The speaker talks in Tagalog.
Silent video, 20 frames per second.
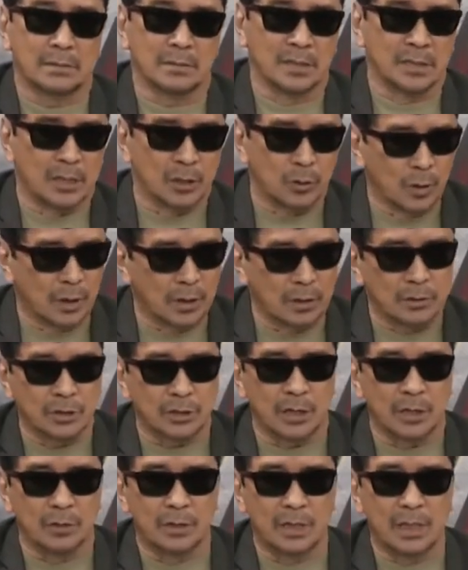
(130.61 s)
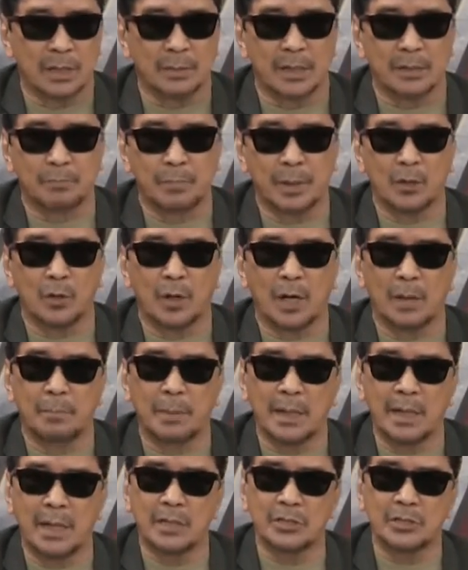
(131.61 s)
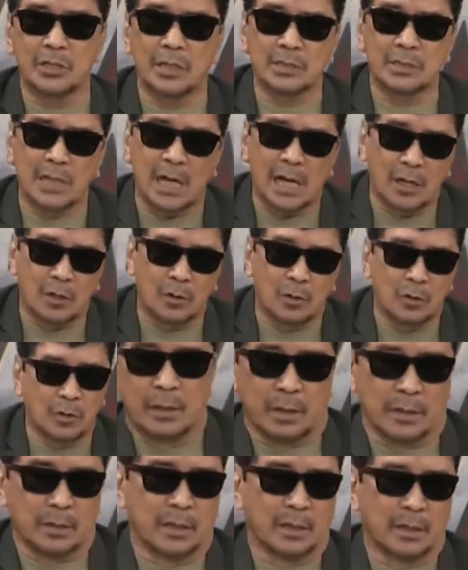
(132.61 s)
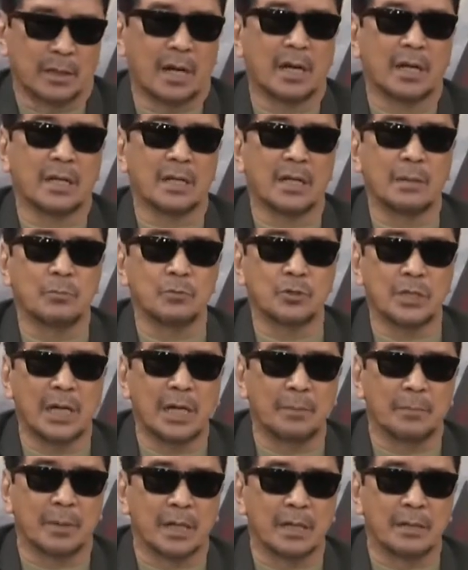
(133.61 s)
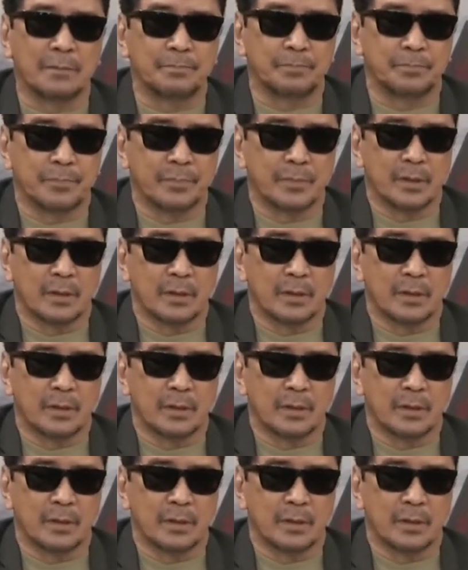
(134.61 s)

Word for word: Hindi ho ganun estilo namin. Pero kapag ang isang tao narareklamo sa amin,